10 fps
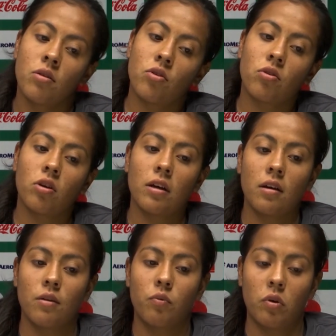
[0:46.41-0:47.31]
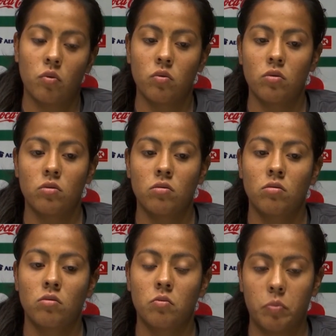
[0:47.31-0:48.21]
Yo creo que fue
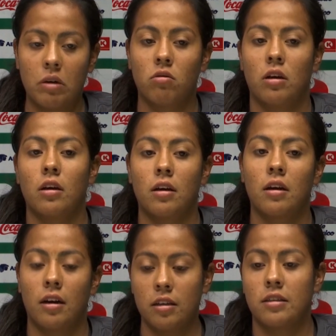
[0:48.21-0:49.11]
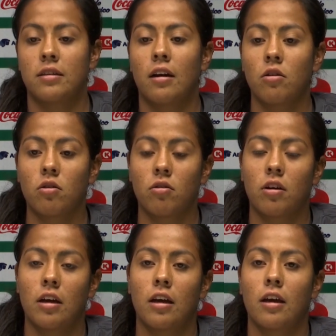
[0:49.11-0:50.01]
un, un parón que era necesario, creo
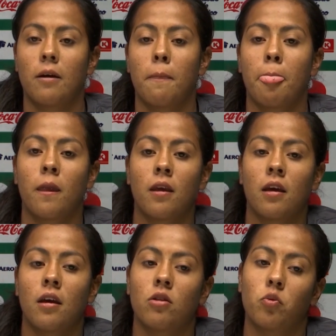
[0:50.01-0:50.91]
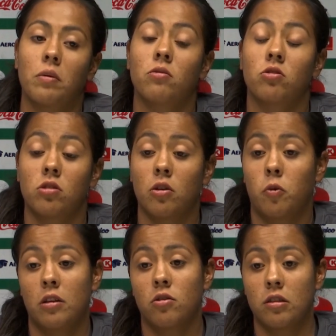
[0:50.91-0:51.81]
que tuvimos dos
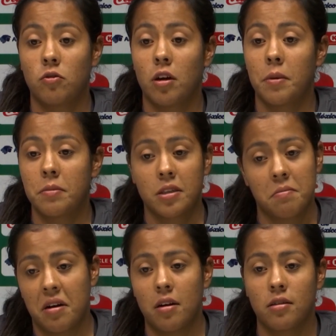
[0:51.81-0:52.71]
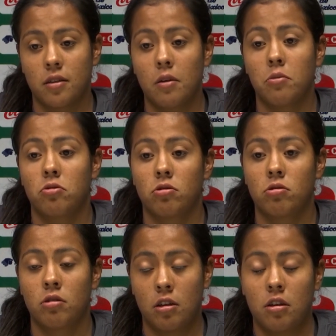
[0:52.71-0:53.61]
encuentros en una misma semana,
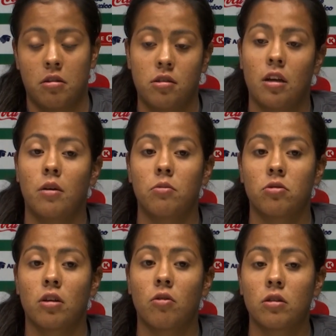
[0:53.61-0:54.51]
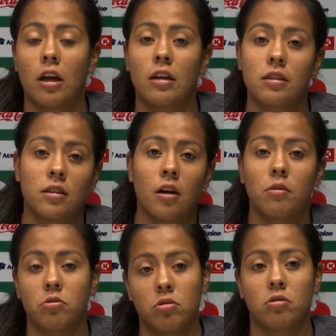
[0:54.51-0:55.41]
estábamos, estábamos agotadas,
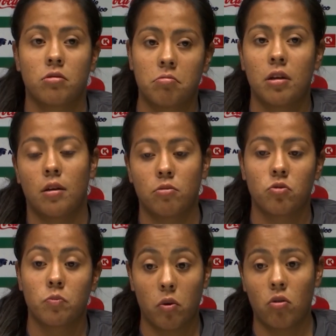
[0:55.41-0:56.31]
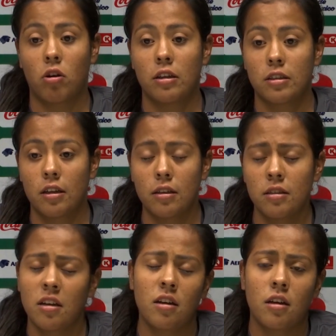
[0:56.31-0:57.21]
estábamos, veníamos un poco
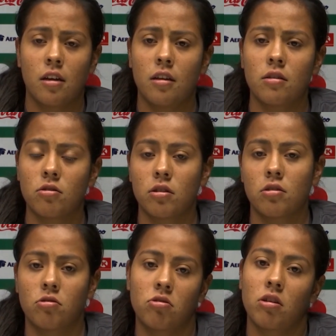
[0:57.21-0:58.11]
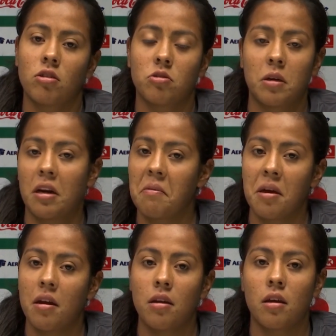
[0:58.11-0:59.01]
cansadas, entonces yo creo que nos viene
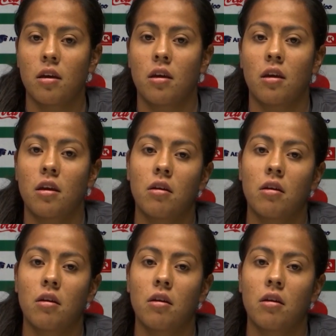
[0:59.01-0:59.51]
bien y